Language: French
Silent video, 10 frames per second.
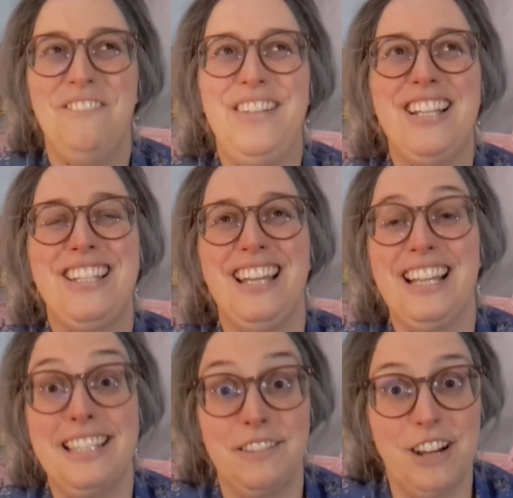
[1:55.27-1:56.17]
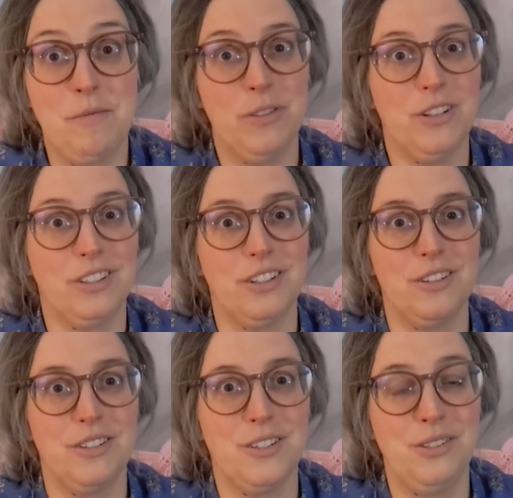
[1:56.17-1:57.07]
mais je dirais que c'est vraiment
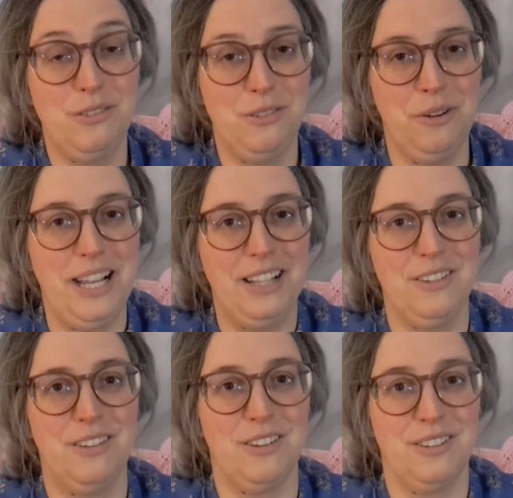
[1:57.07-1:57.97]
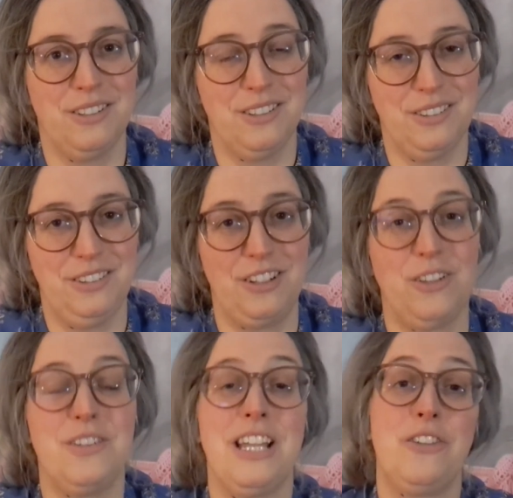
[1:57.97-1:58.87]
notre souhait, de,
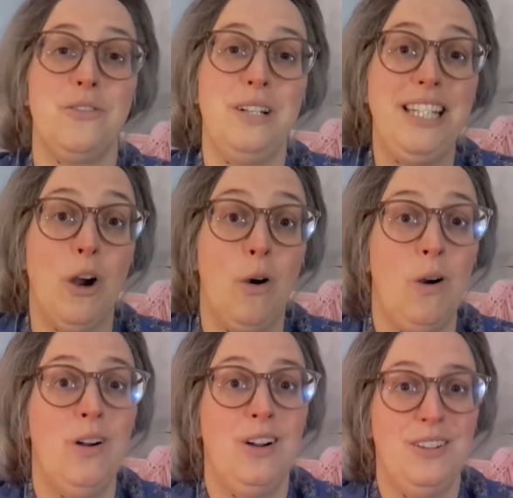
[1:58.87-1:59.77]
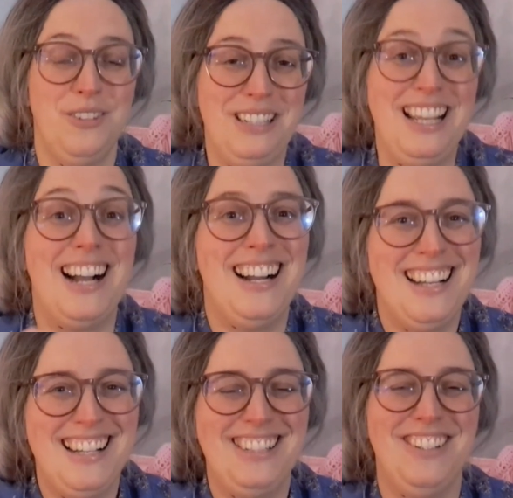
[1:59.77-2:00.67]
notre recherche de liens, de, lien,
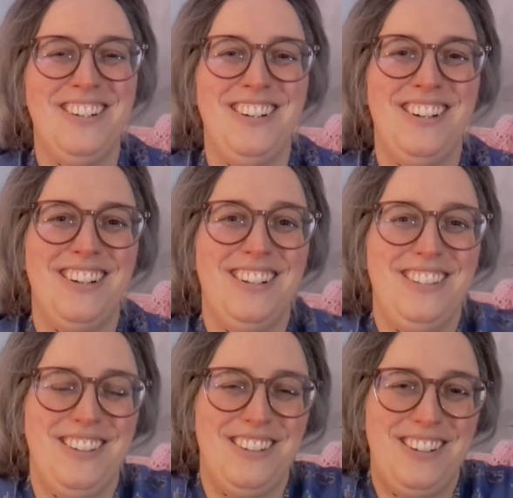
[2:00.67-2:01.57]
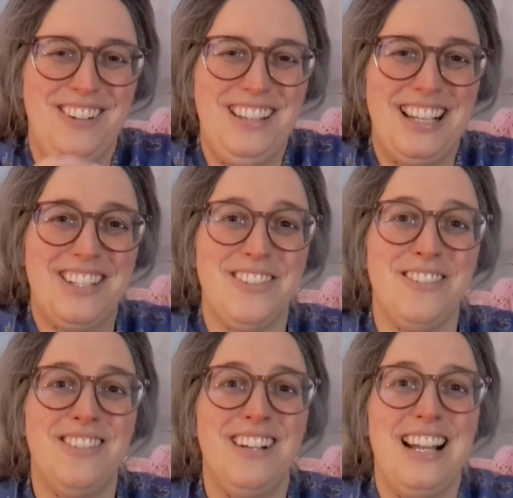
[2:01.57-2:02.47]
de, de
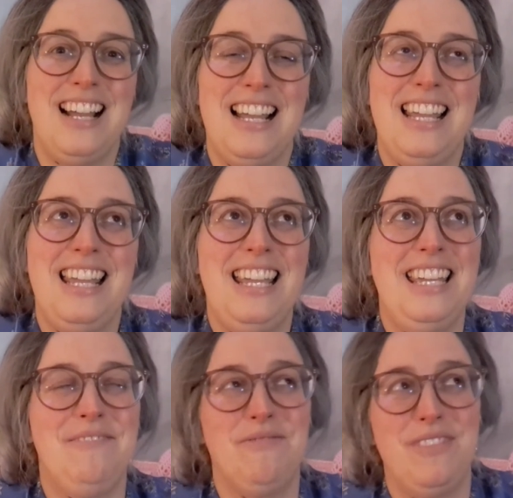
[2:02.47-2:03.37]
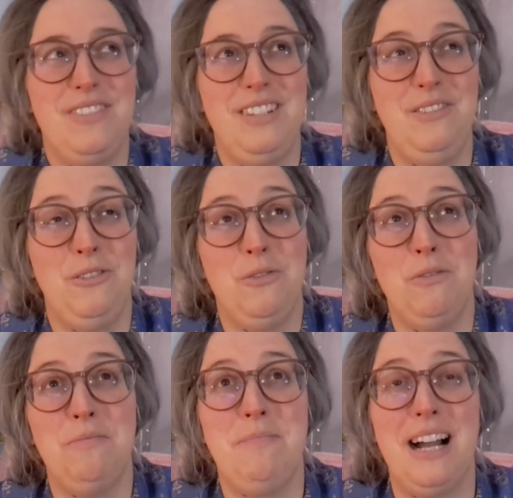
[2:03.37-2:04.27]
connexion. Et du
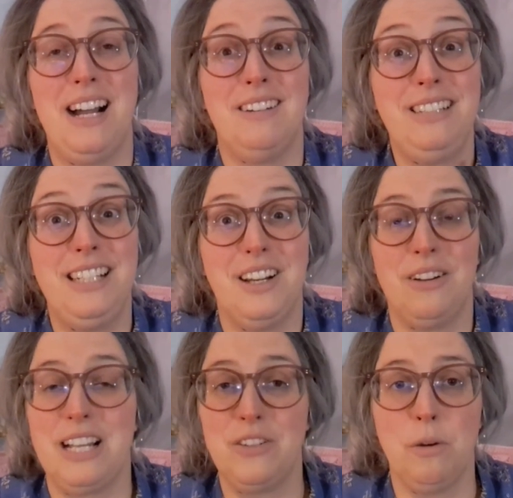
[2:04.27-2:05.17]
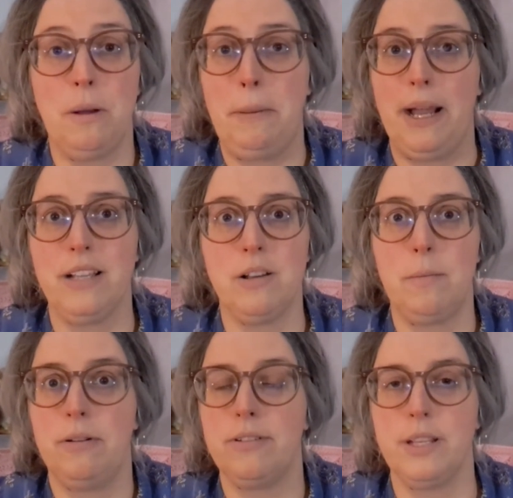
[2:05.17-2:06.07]
coup, bah oui, les relations, bah par
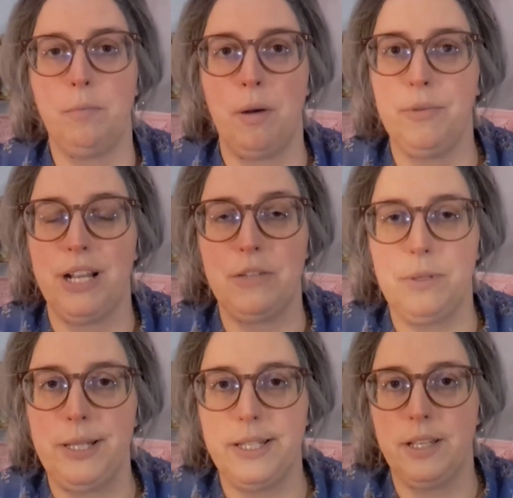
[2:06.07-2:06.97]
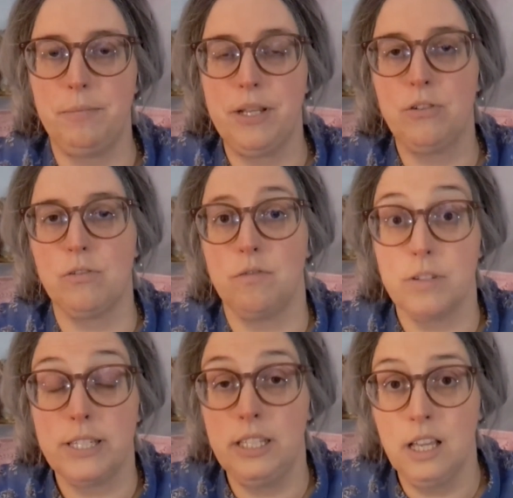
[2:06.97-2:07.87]
exemple, c'est le propre de la suite des épées, je trouve
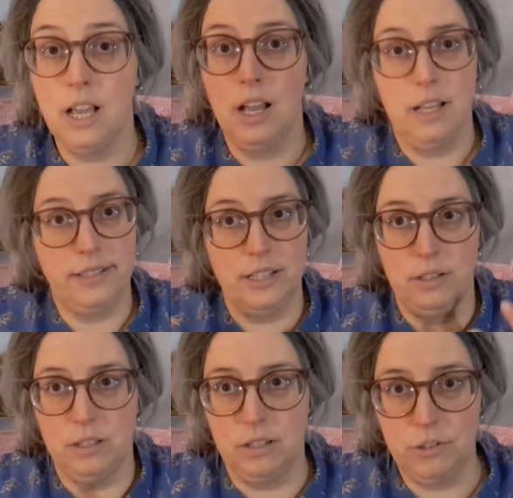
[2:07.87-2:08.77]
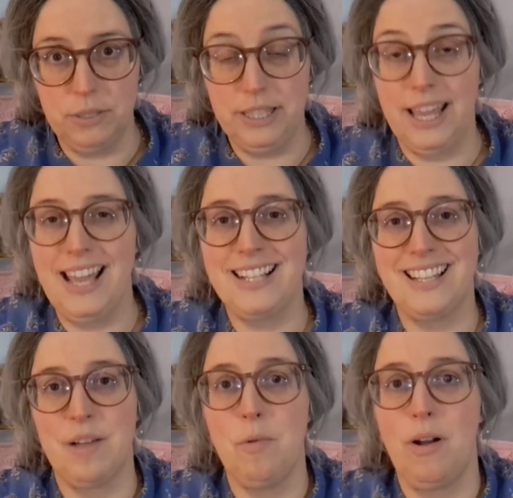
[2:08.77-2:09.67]
aussi, c'est une suite qui est
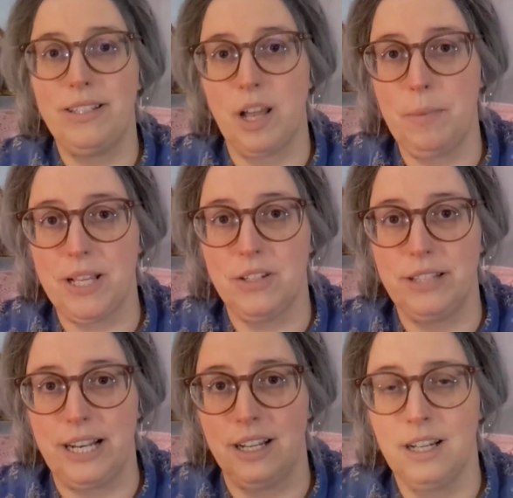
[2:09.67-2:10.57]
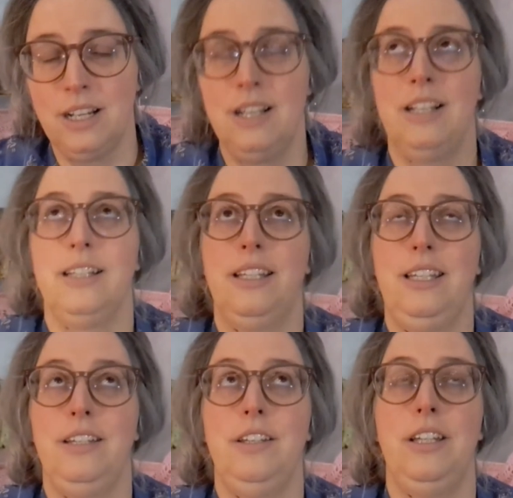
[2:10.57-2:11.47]
extrêmement interpersonnelle,
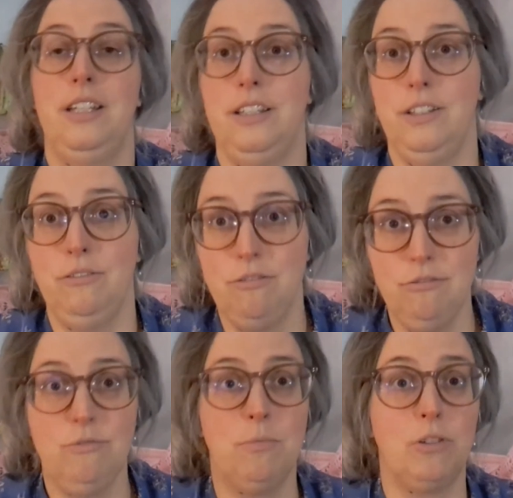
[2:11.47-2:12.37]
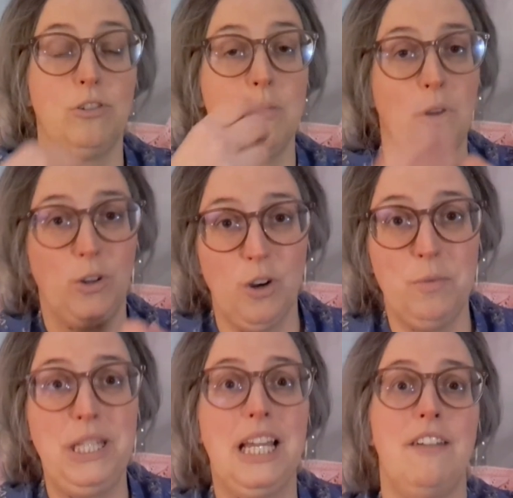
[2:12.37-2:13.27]
qui nous demande comment on
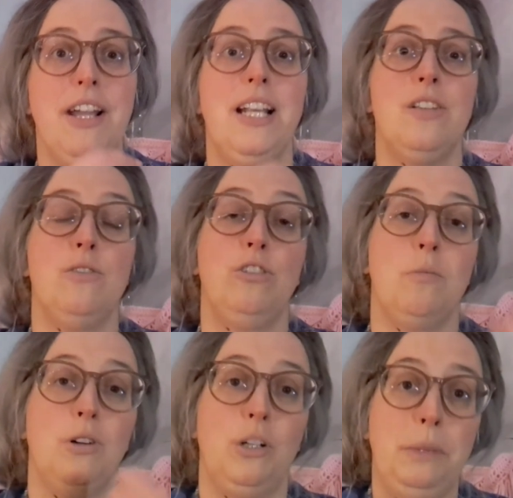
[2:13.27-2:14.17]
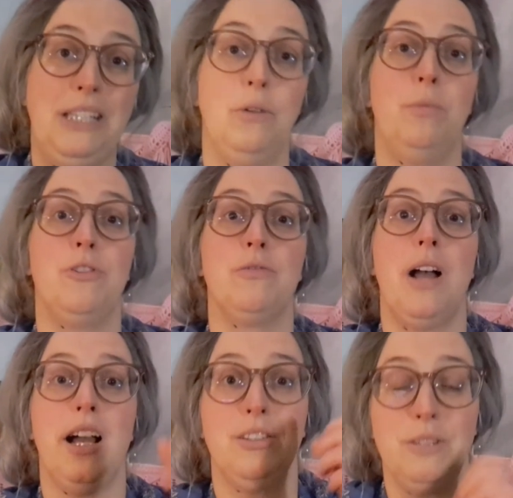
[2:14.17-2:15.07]
communique avec les autres, comment on communique nos
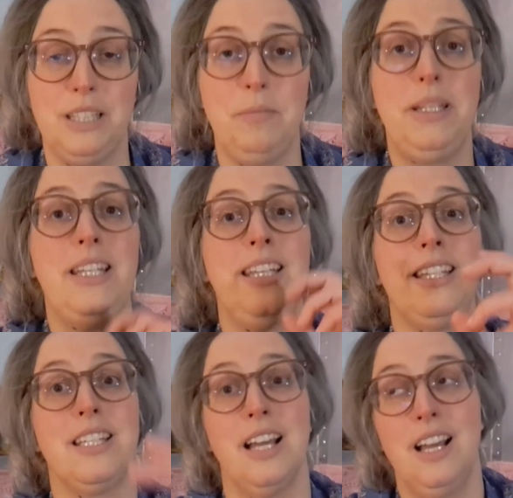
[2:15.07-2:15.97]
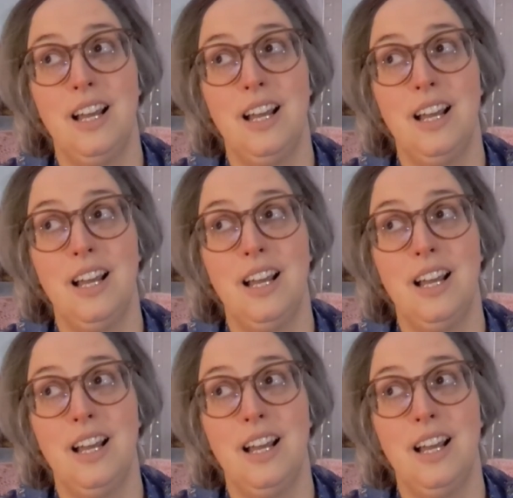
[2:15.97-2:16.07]
besoins, nos limites,